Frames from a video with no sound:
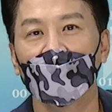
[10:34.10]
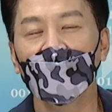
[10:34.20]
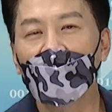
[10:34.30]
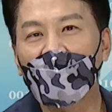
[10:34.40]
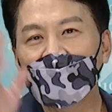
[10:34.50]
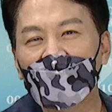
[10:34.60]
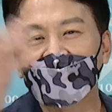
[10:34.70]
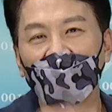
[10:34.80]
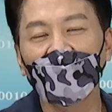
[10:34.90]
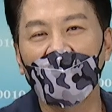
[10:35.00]
你有看到
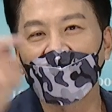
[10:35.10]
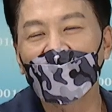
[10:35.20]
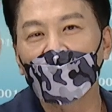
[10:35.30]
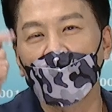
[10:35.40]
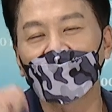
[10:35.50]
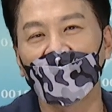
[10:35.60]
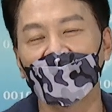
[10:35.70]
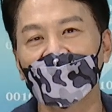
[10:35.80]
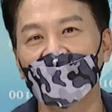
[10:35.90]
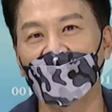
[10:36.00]
陈立豪跟你所讲
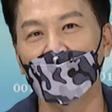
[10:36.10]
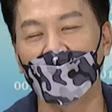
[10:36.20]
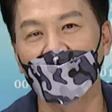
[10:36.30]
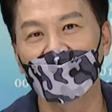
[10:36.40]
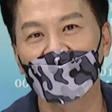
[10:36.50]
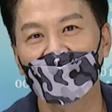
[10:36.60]
的事情吗？